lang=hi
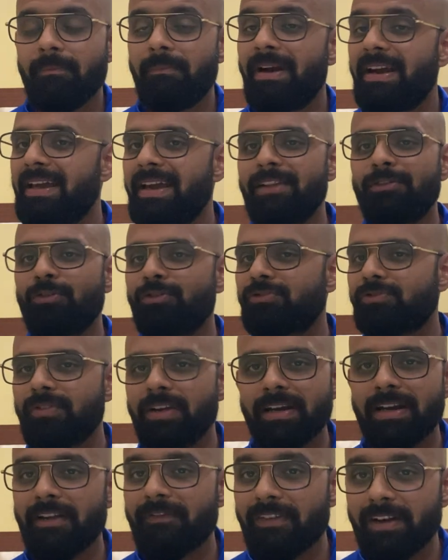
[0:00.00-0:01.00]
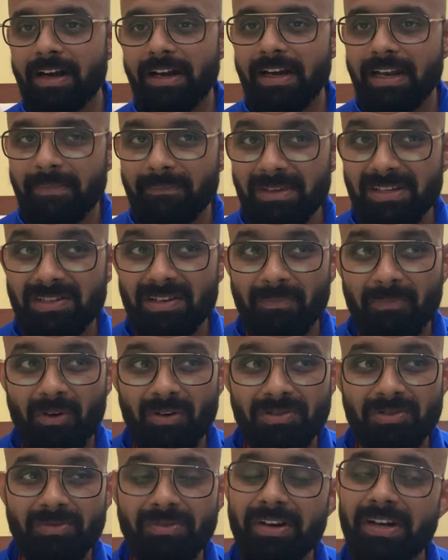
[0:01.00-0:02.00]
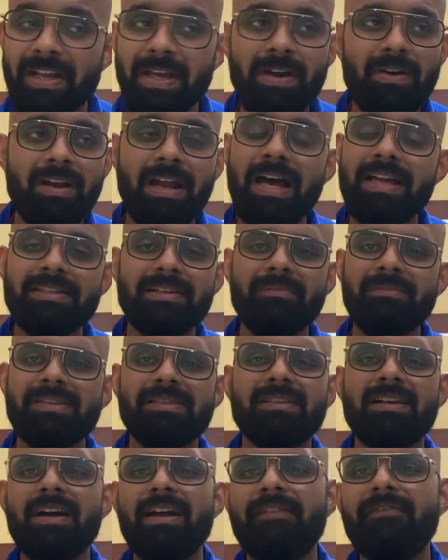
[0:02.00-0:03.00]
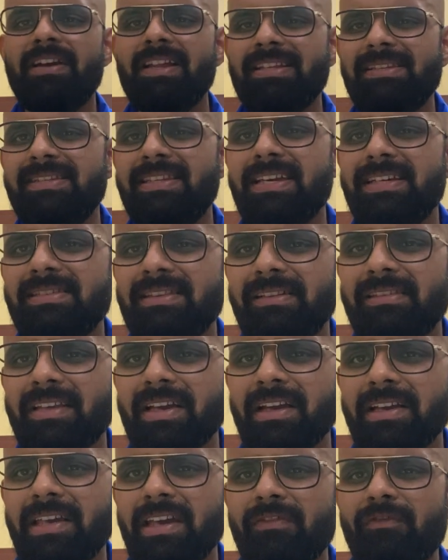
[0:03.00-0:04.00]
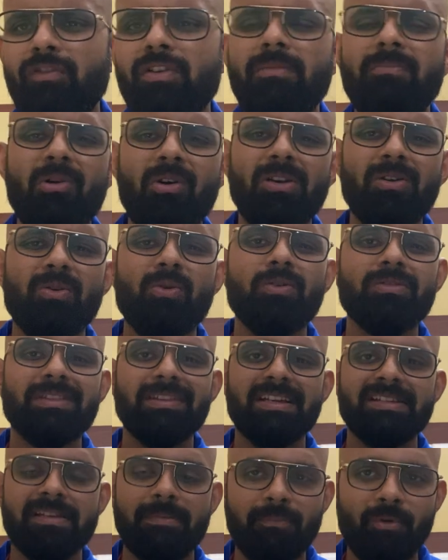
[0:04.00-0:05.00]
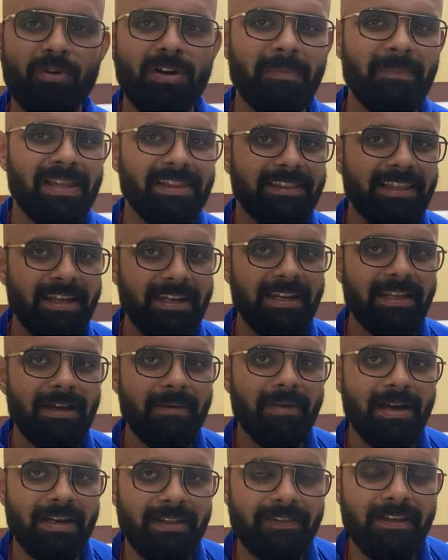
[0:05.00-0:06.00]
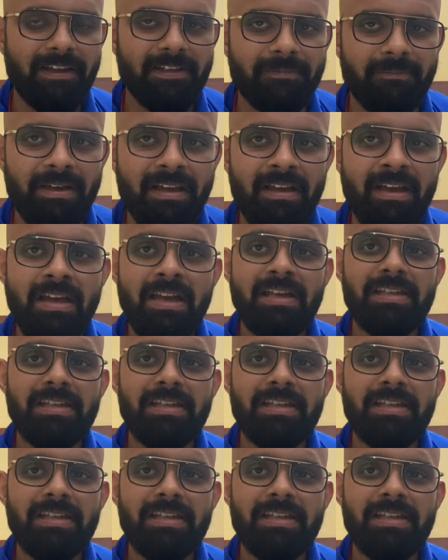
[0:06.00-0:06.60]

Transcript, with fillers: बट ये दोस्तों एक डेफिनेटली मिस्ड अपॉर्चुनिटी है और आज हम इसका एविडेंस देख सकते हैं कि फुटबॉल को उतना सपोर्ट मिलता नहीं है हमारे देश में